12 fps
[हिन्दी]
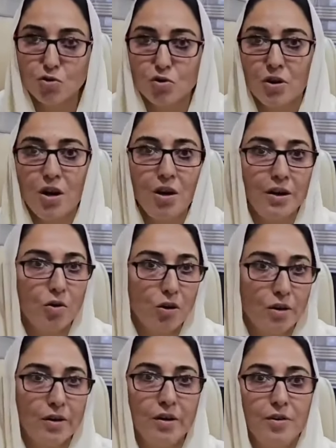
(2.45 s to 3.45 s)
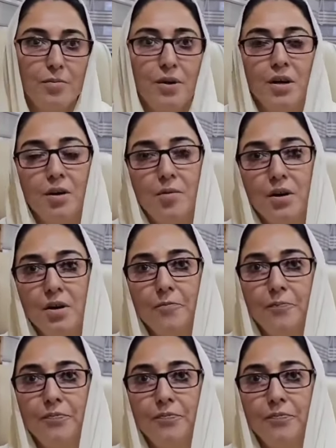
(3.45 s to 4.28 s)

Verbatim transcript: सुना एक ऑर्डर अभी हमारा